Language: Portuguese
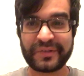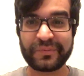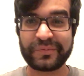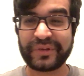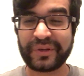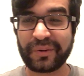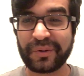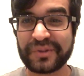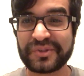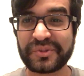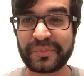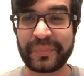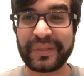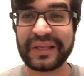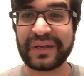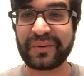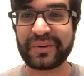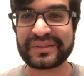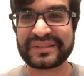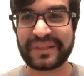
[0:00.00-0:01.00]
o negócio
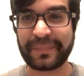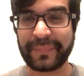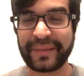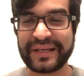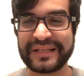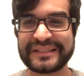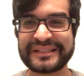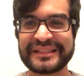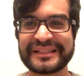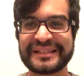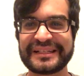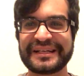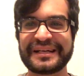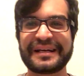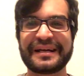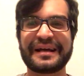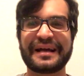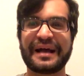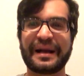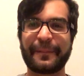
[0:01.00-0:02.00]
milagrosamente
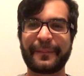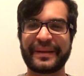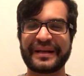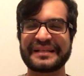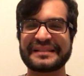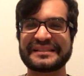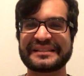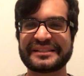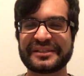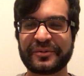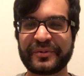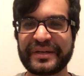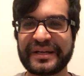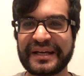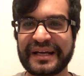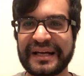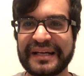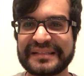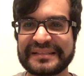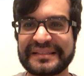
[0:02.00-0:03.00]
apareceu em
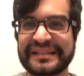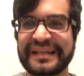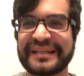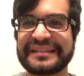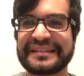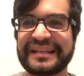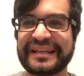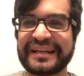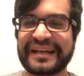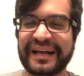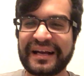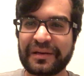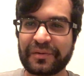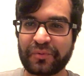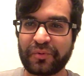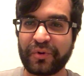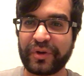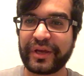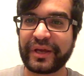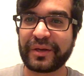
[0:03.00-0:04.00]
casa, né? Entregaram,
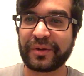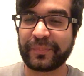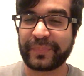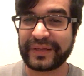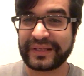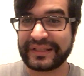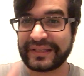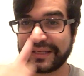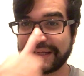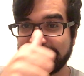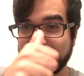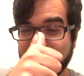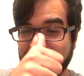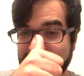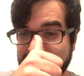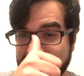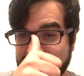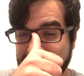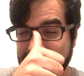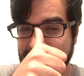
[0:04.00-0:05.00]
correram para
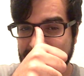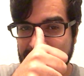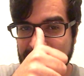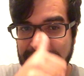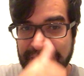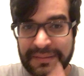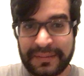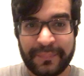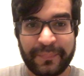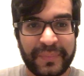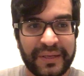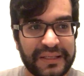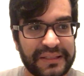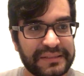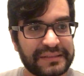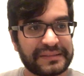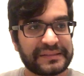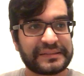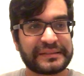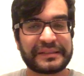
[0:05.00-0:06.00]
entregar.
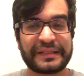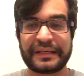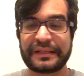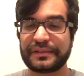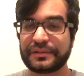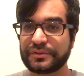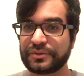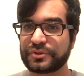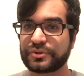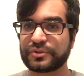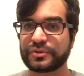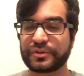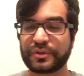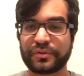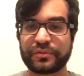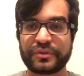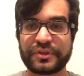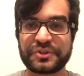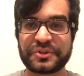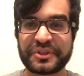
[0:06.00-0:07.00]
Mas é isso.
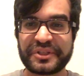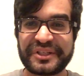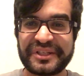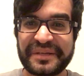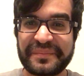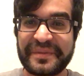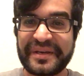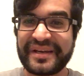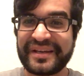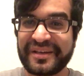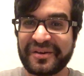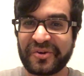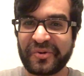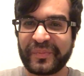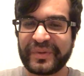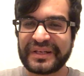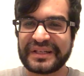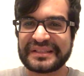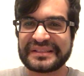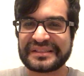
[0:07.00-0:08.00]
Eu deixo aqui a minha
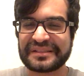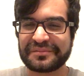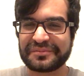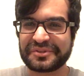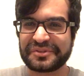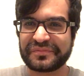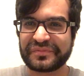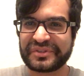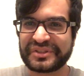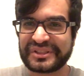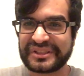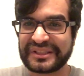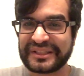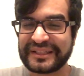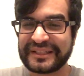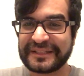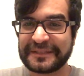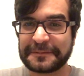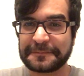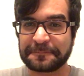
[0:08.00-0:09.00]
recomendação. Se
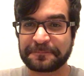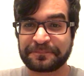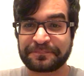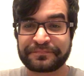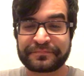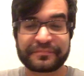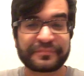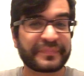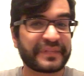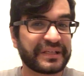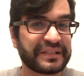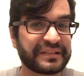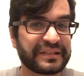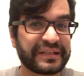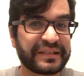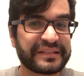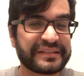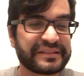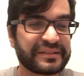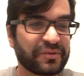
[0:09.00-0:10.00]
você tem
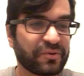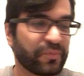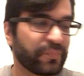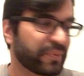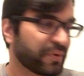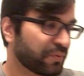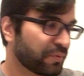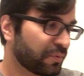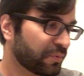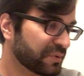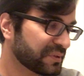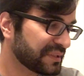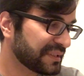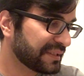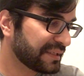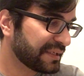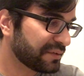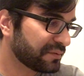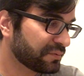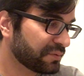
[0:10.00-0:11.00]
interesse em comprar uma coisa da
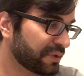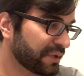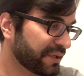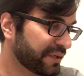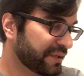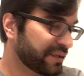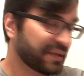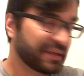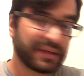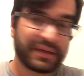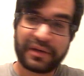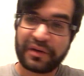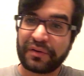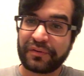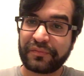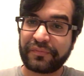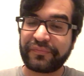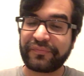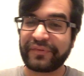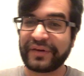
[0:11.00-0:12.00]
Tectoy,
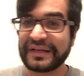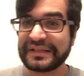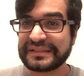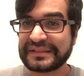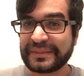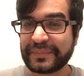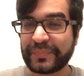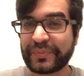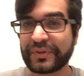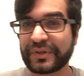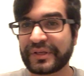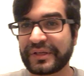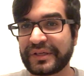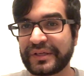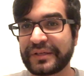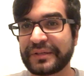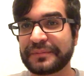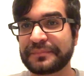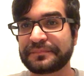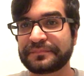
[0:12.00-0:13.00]
faça
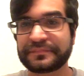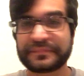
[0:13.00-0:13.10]
porque